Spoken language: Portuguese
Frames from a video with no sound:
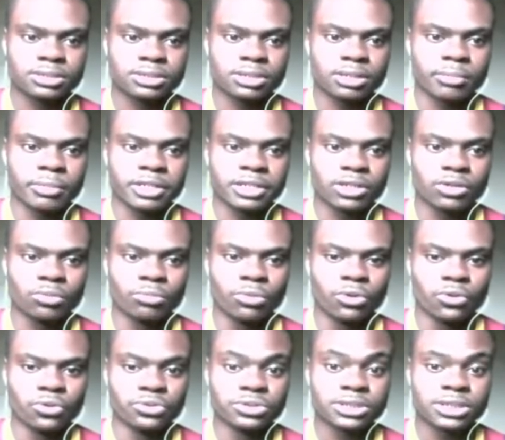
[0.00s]
E também tem o
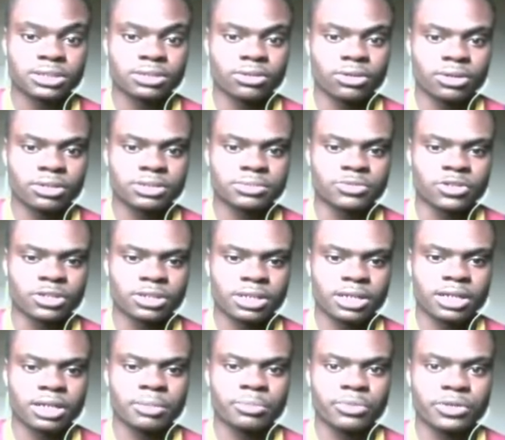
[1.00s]
Borussia Dortmund, ó,
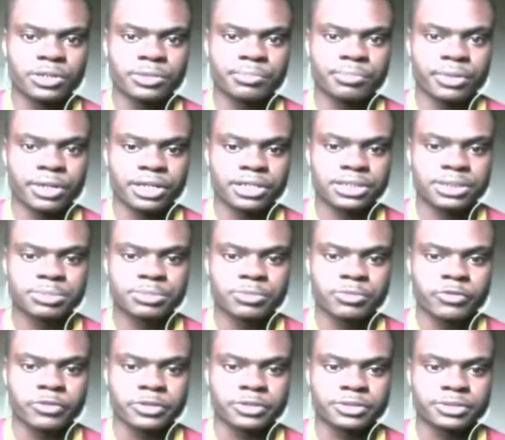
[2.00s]
que é ele por
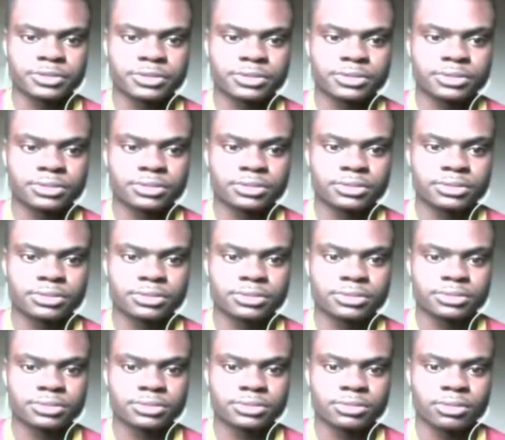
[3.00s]
empréstimo, mano.
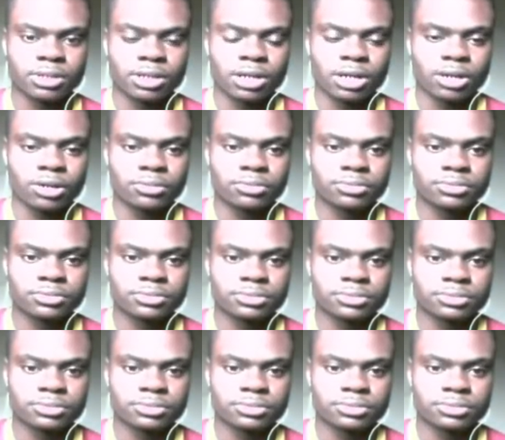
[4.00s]
Legal.